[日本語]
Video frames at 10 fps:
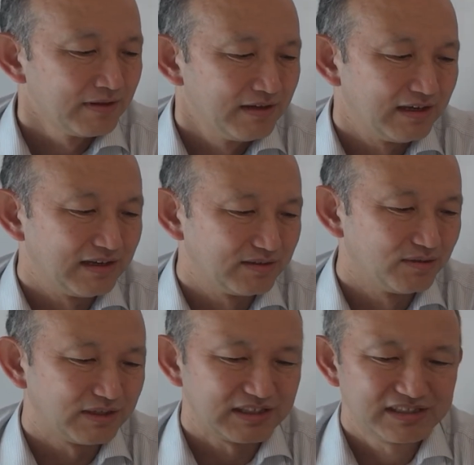えー、そ
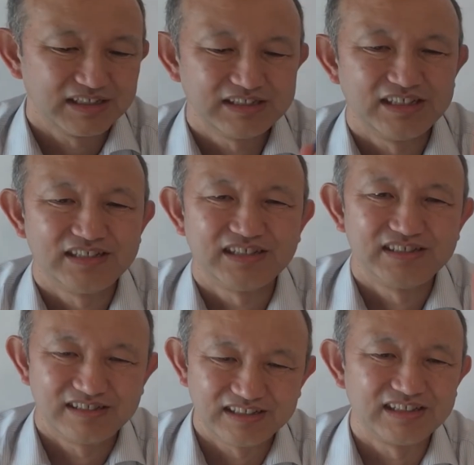の私が指定
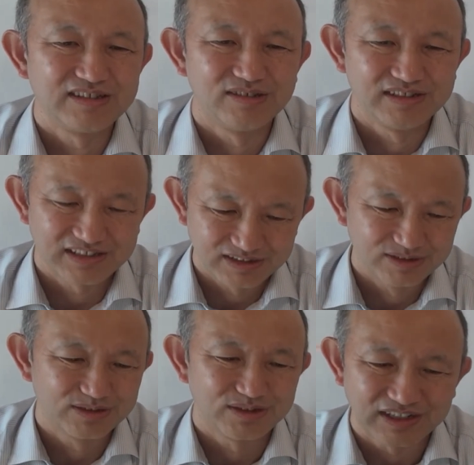された車両
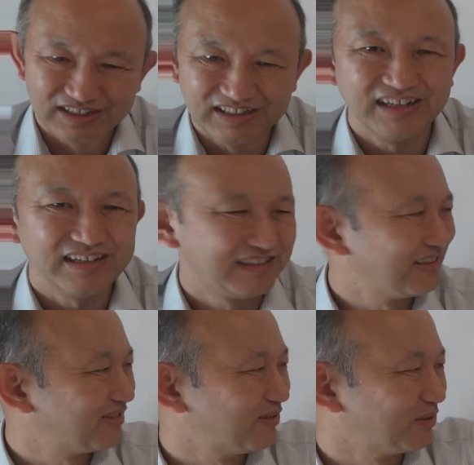の隣にね、
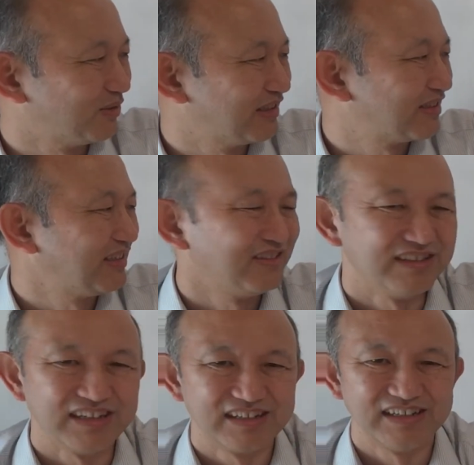このドネツキ行きの
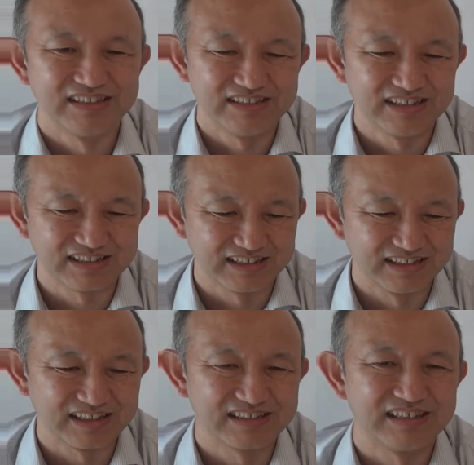ね、寝台車が
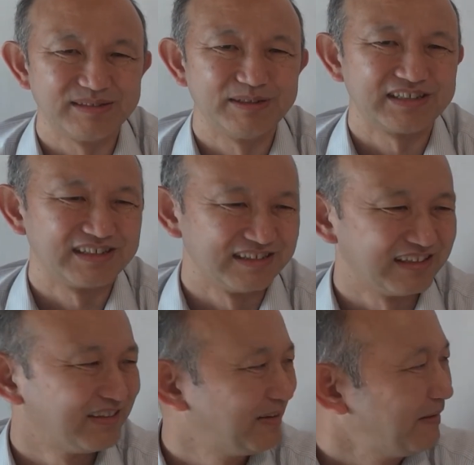連結されてましたけど
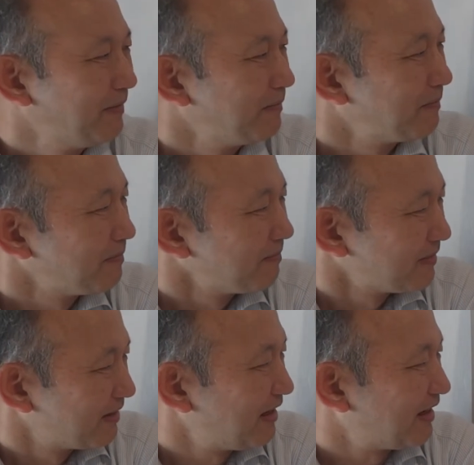ね。
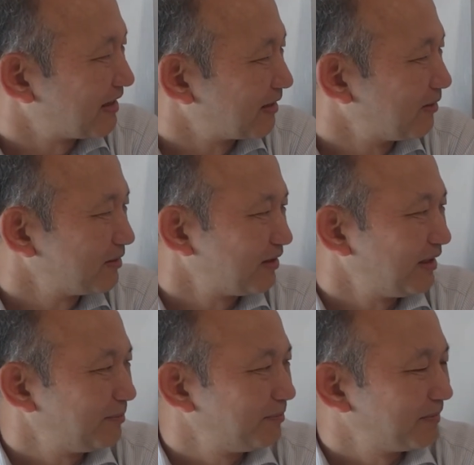で、結局そ
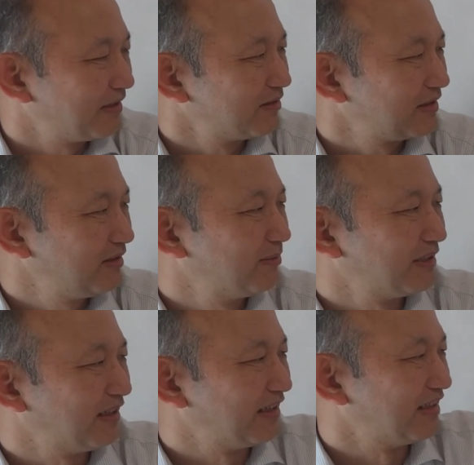れ、あの、キーウま
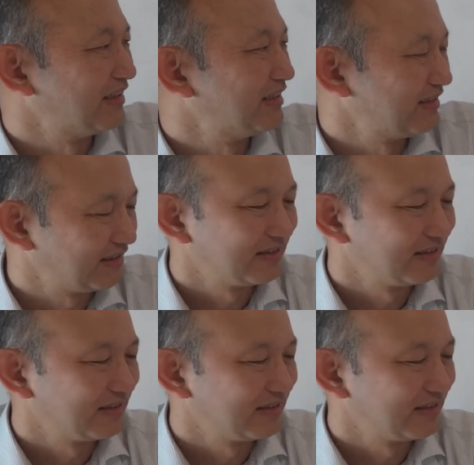で、